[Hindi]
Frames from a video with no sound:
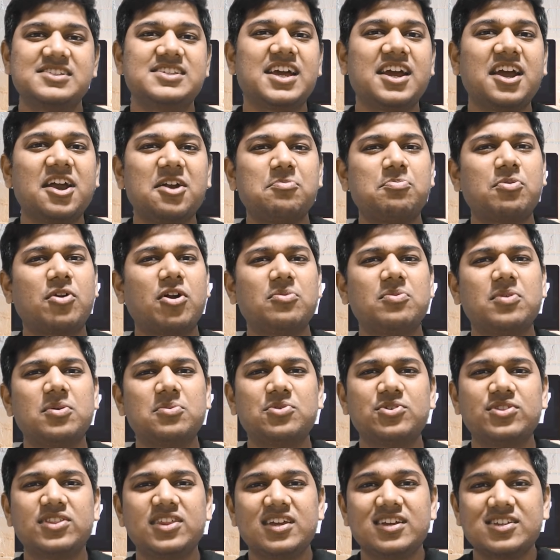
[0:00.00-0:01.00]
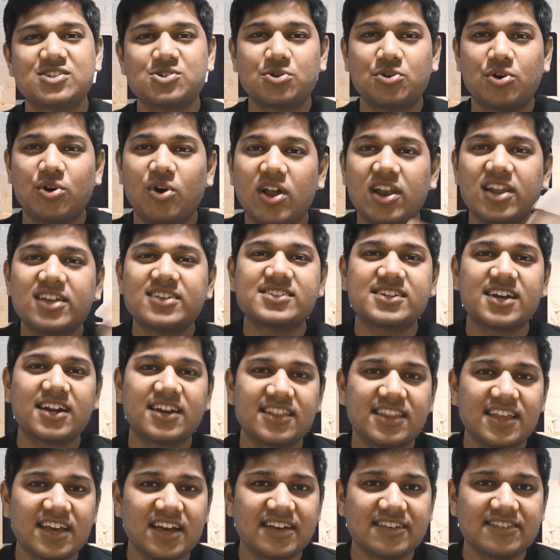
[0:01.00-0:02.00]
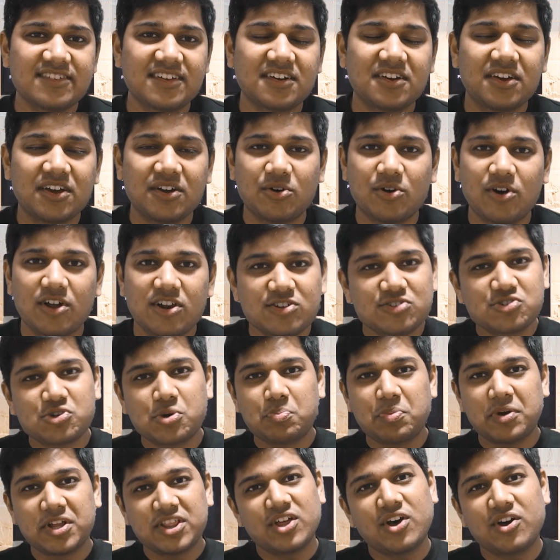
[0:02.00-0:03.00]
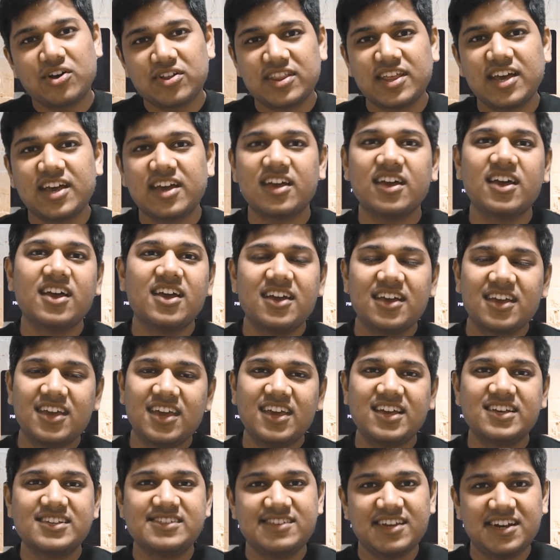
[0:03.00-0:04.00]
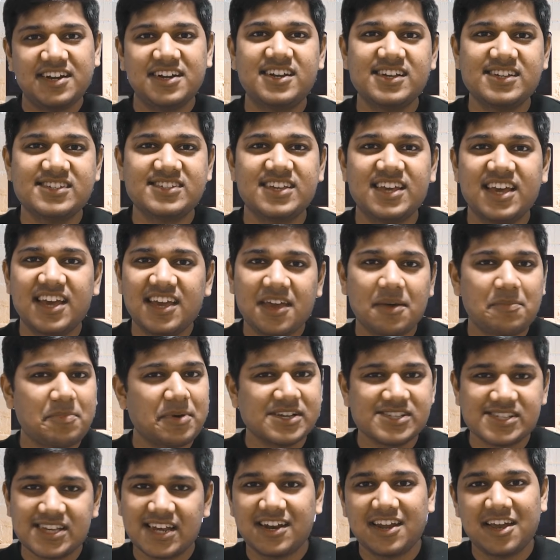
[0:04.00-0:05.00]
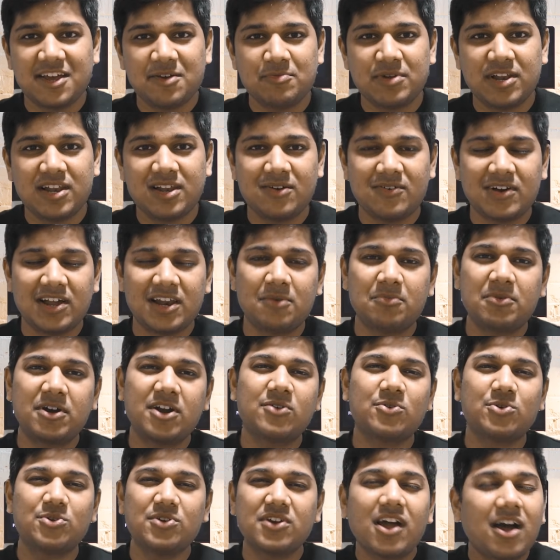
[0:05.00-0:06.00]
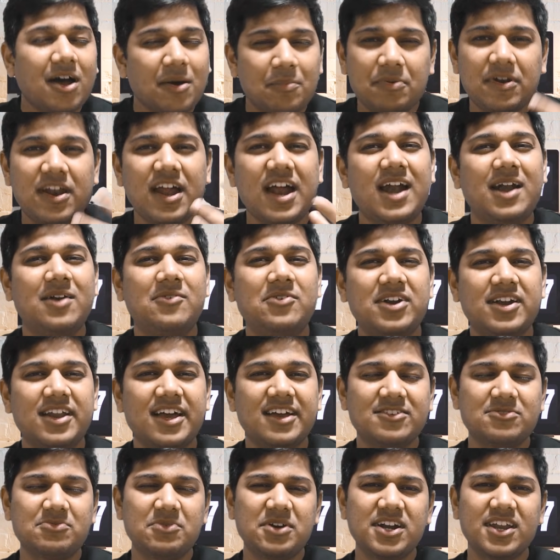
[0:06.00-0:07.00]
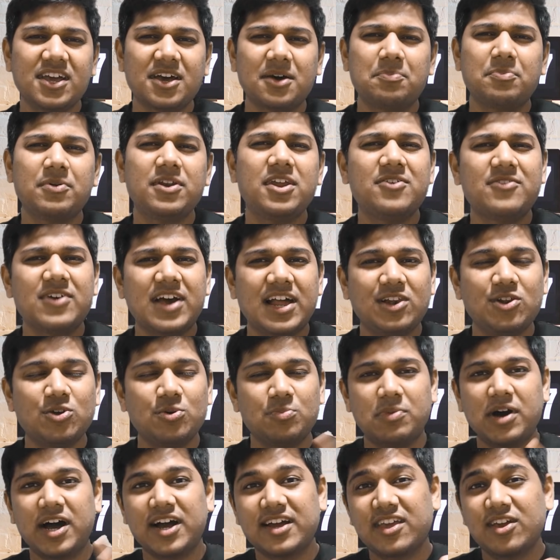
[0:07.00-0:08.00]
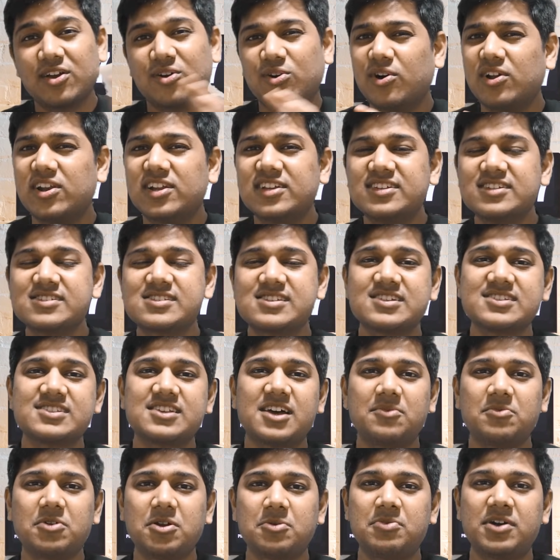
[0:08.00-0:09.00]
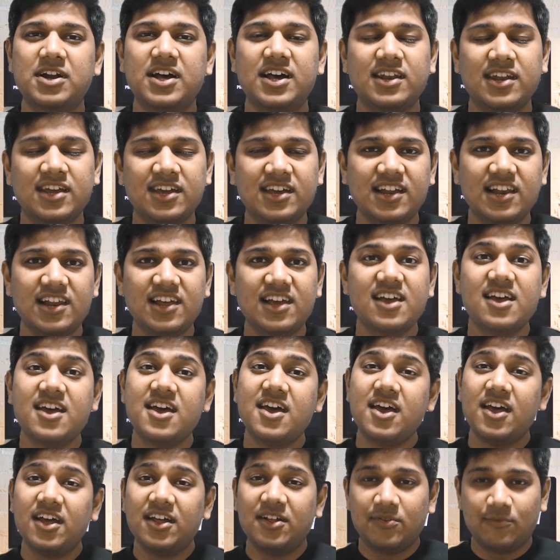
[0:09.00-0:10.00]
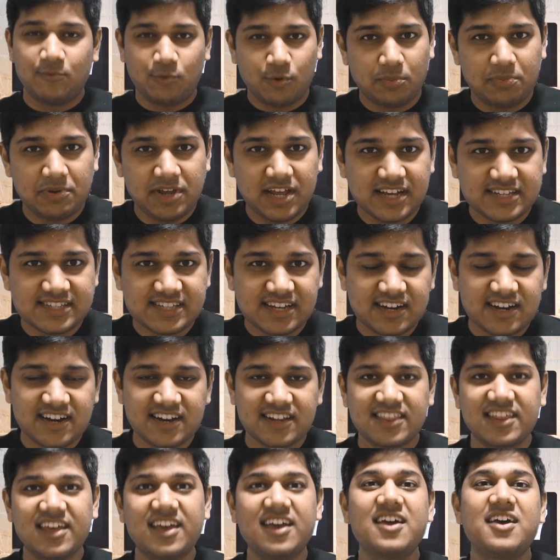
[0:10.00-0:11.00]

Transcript: सेकेंड प्रॉब्लम होती है जो कॉलेज करते हैं ऐसा कि कॉलेज को पता होता है कि ये सी है ये पैसा नहीं मिलने वाला बट उनका अपना एडवर्टाइजमेंट है अपनी वैल्यू बाकी कॉलेजेस के सामने बढ़ाने के लिए वो भी ऐसा करते